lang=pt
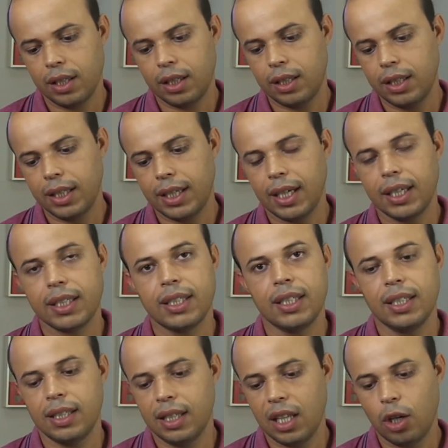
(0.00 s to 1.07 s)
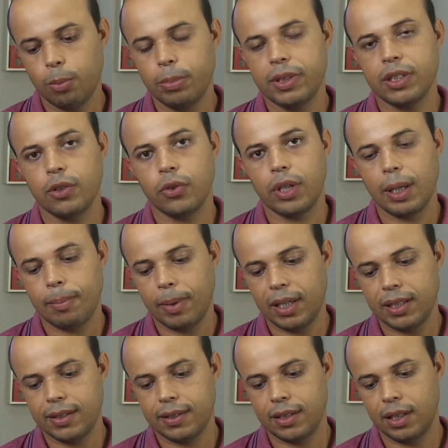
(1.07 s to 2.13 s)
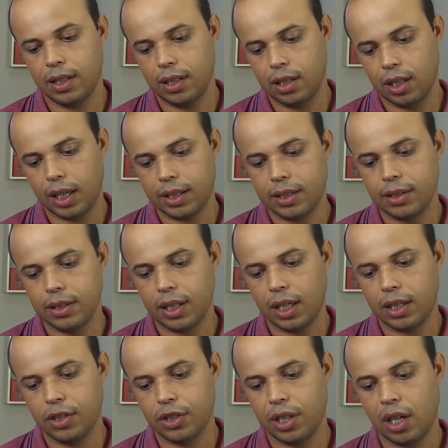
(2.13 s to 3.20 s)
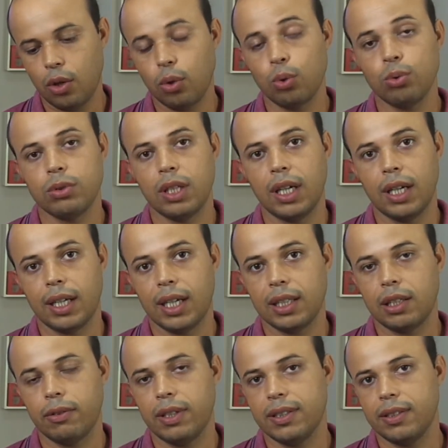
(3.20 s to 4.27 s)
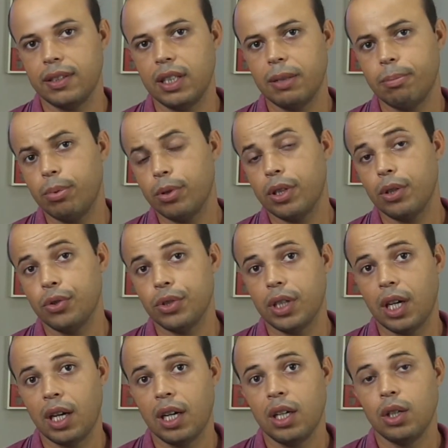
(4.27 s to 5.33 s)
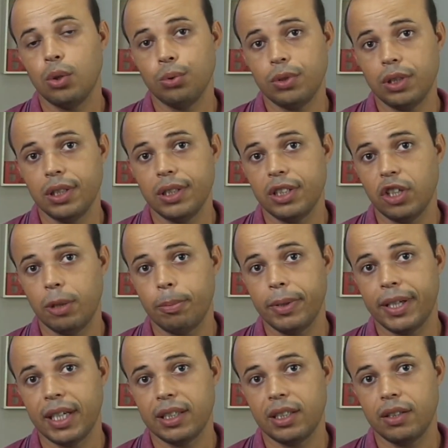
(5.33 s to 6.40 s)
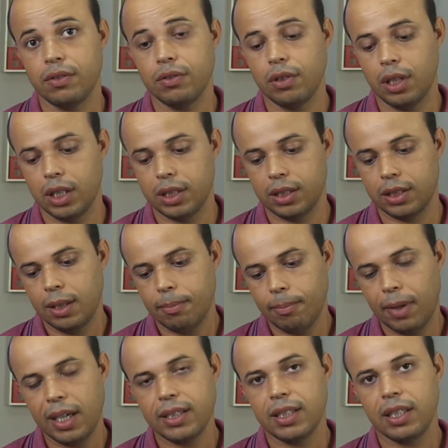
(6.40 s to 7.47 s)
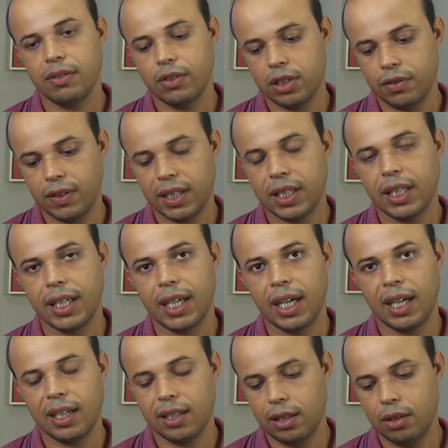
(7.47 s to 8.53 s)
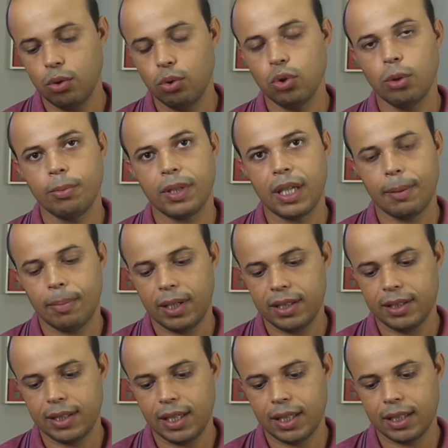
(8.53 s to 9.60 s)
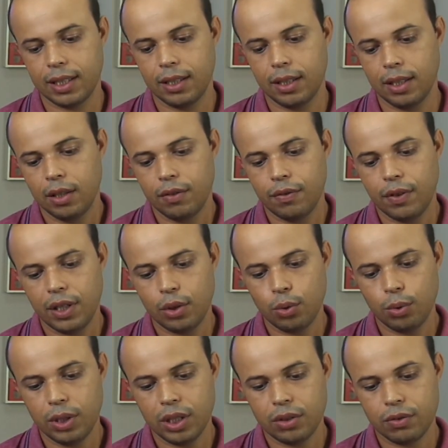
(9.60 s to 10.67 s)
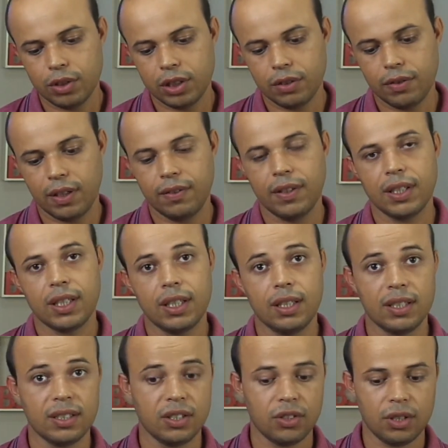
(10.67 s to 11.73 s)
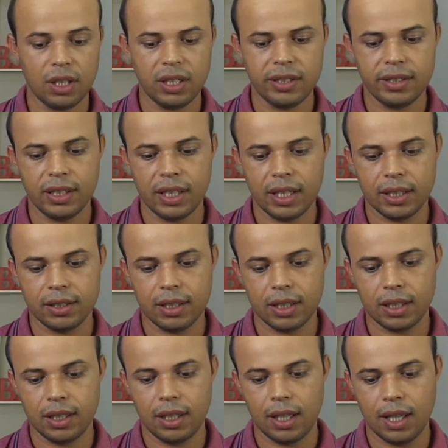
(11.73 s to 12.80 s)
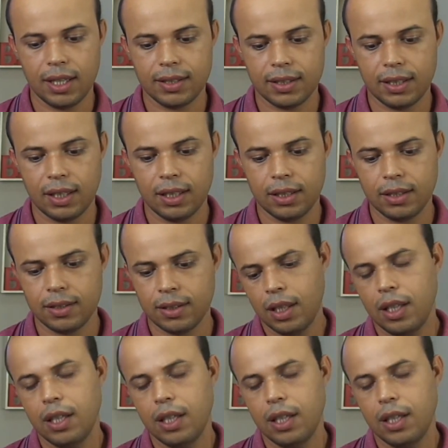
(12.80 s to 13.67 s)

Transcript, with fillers: clicar aqui na opção que aparecer. Aqui já está ocultar cartão SD porque eu já utilizei o aplicativo antes, mas aí você vai clicar no nome que aparecer aqui. Feito isso, você vai vir aqui nessas três linhas aqui em recentes